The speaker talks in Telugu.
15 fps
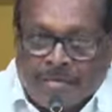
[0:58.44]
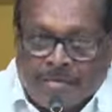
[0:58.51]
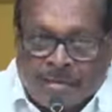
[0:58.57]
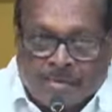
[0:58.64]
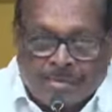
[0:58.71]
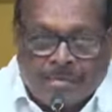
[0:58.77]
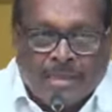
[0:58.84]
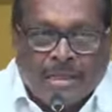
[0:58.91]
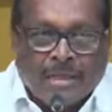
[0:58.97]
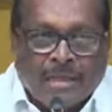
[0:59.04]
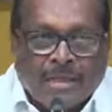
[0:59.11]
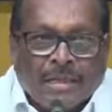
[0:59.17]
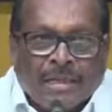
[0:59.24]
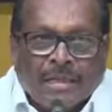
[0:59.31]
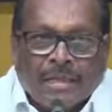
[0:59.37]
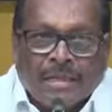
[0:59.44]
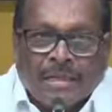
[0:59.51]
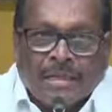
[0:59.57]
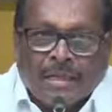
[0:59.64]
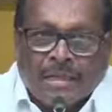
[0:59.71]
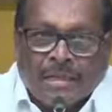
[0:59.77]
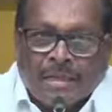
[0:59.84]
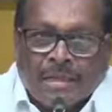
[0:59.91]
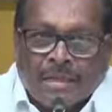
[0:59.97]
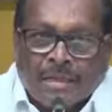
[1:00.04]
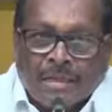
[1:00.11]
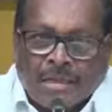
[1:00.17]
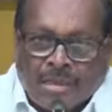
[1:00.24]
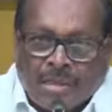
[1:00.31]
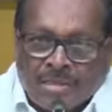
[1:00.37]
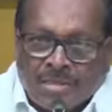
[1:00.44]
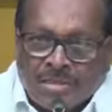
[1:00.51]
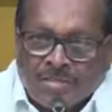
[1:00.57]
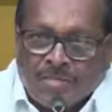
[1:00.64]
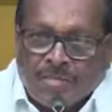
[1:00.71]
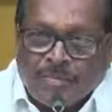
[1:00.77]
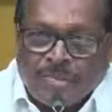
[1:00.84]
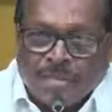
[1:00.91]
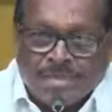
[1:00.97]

ఇవాళ రోజున ఈ రాష్ట్రం యొక్క